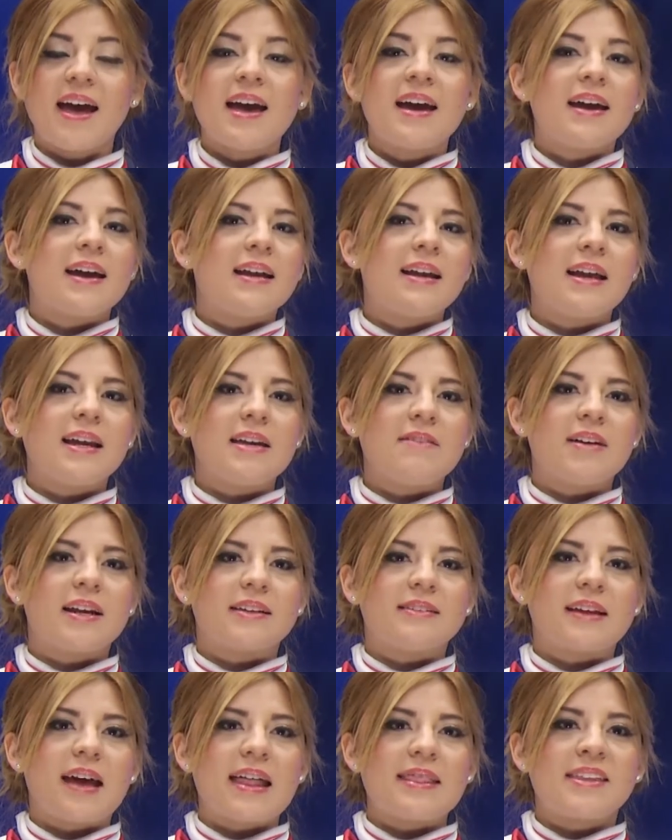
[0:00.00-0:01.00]
En La
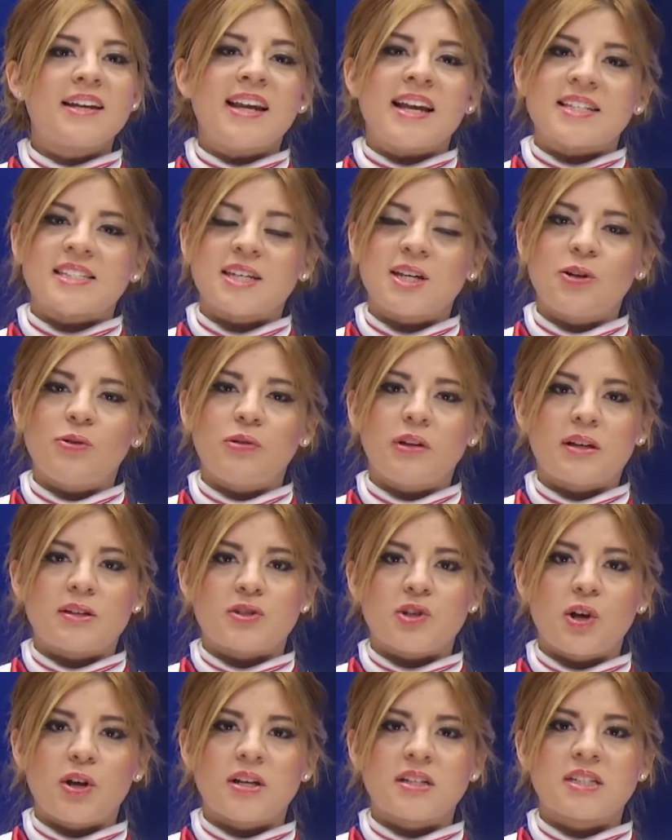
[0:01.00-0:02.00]
Libertad, las
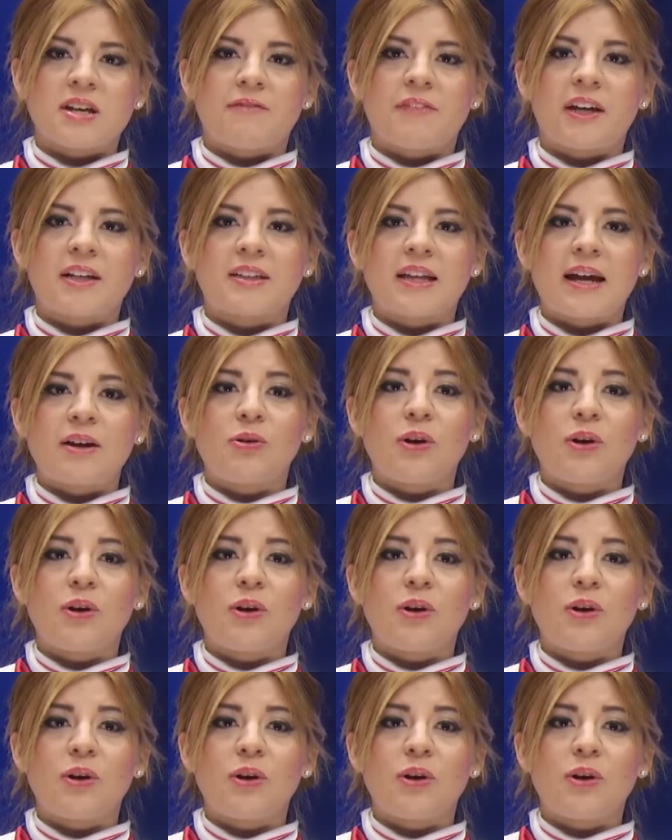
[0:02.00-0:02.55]
inundaciones afectaron